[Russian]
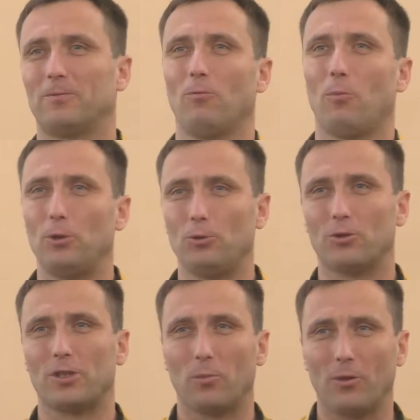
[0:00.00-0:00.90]
его
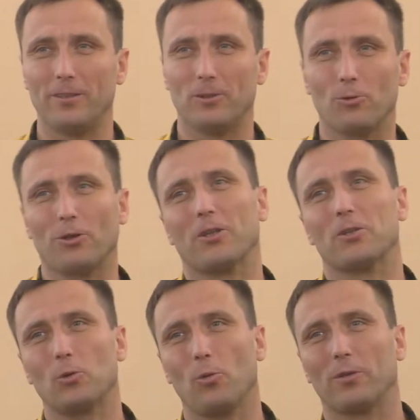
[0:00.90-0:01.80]
прическа была не только
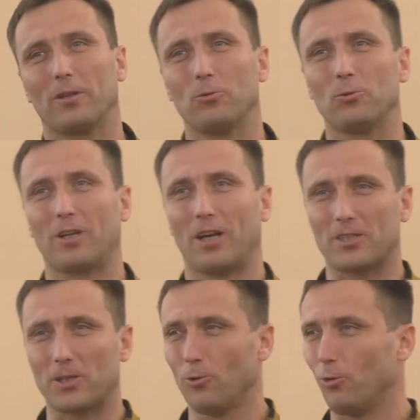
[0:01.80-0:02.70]
растрепанная, но и такая
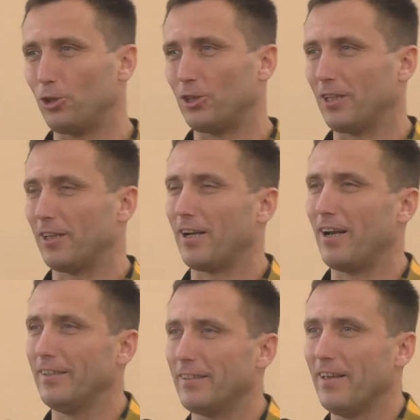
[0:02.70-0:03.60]
склоченная
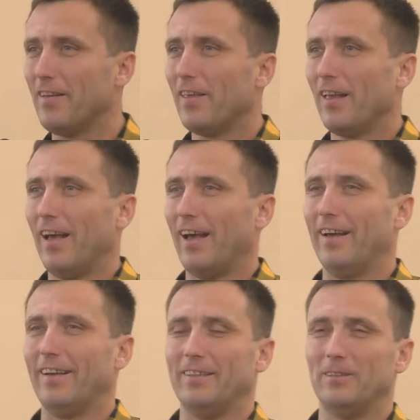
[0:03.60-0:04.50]
какая-то.
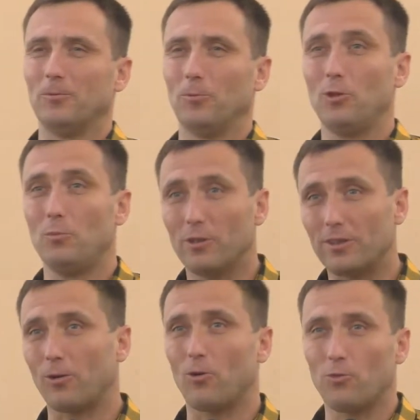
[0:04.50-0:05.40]
Он имел
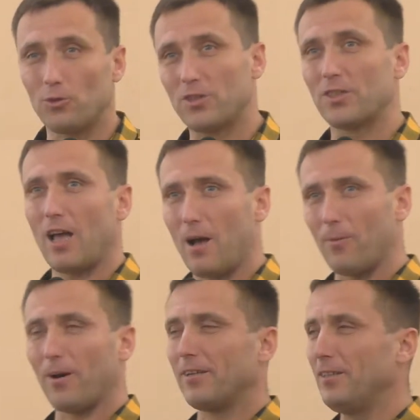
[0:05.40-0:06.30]
такой вот
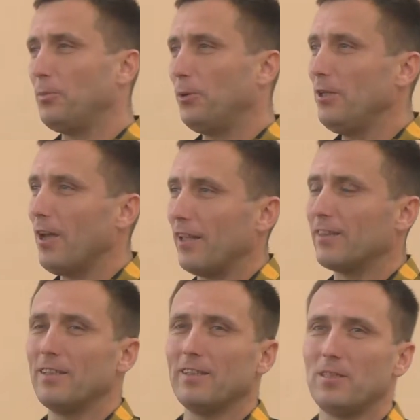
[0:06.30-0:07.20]
запах
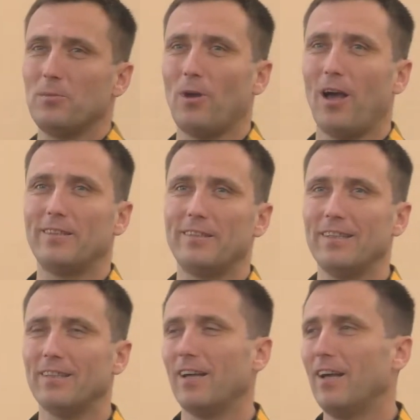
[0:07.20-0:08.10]
неприятный от себя, от
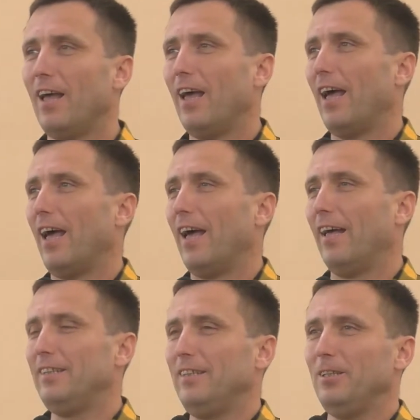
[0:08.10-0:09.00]
тела.
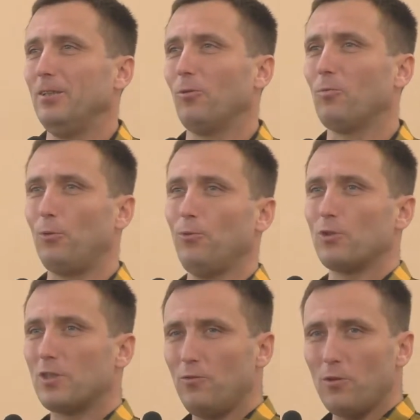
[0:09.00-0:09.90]
И он
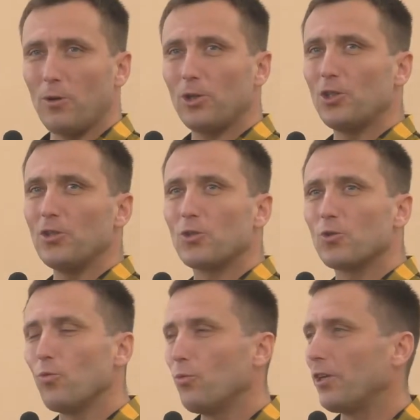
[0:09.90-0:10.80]
привез две большие
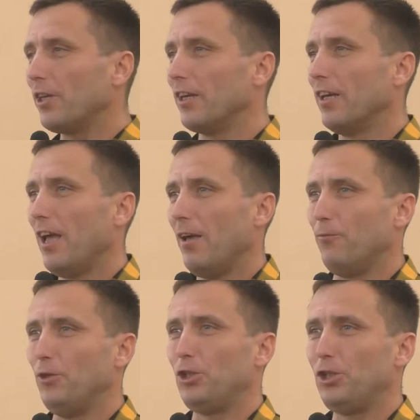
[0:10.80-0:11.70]
сумки
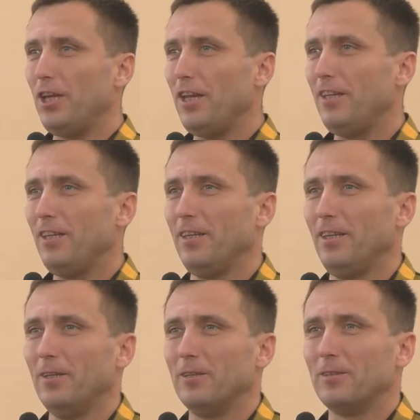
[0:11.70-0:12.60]
вещей,
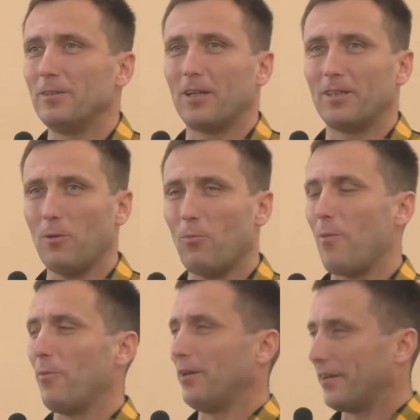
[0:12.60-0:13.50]
и когда
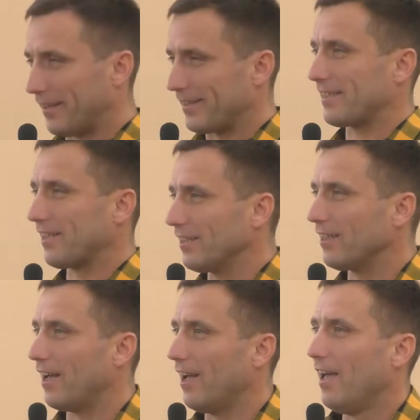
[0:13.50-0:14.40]
мама их
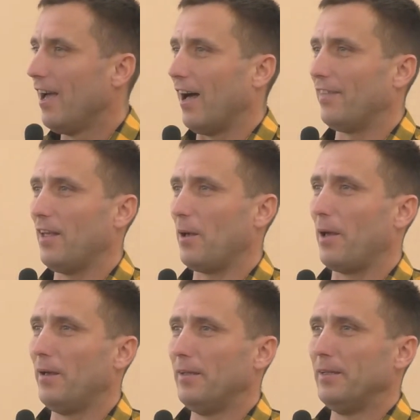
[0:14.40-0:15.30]
раскрыла,
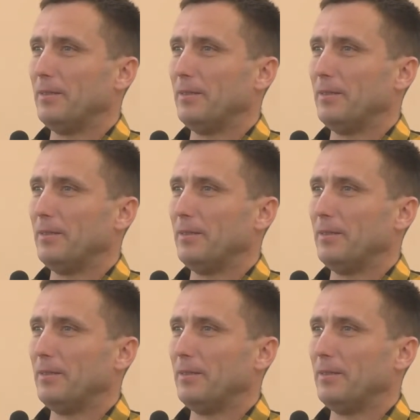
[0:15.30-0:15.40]
она